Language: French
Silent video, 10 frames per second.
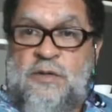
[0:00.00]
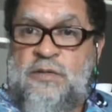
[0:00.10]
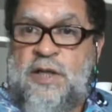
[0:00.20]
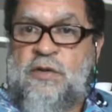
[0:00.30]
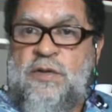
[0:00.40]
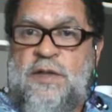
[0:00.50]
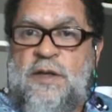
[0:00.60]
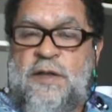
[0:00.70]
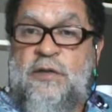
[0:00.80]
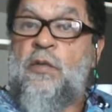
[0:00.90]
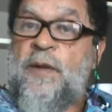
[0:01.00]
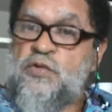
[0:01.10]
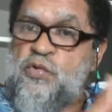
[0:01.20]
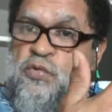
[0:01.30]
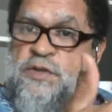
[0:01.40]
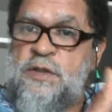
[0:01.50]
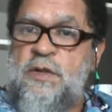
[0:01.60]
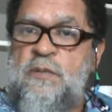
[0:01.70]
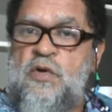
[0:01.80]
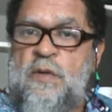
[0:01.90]
de l'accueillir et de ne pas se soucier de
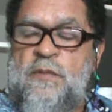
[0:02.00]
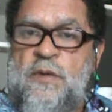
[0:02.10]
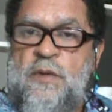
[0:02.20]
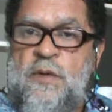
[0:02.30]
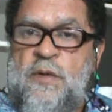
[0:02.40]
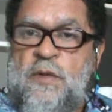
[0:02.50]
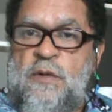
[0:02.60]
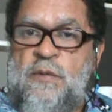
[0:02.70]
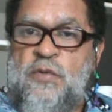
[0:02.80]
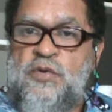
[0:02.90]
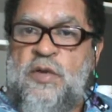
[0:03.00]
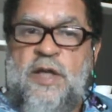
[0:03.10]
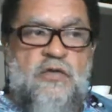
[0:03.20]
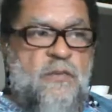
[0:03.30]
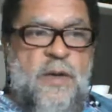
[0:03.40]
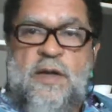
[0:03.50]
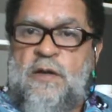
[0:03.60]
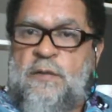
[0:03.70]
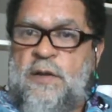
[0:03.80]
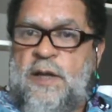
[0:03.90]
la mort puisque quelque part,
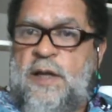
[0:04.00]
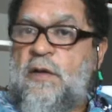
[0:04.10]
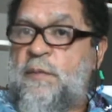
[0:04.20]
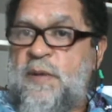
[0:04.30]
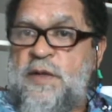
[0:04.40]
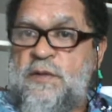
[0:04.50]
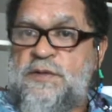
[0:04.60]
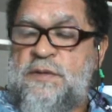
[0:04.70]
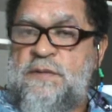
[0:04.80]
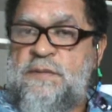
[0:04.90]
elle est, en, permanence.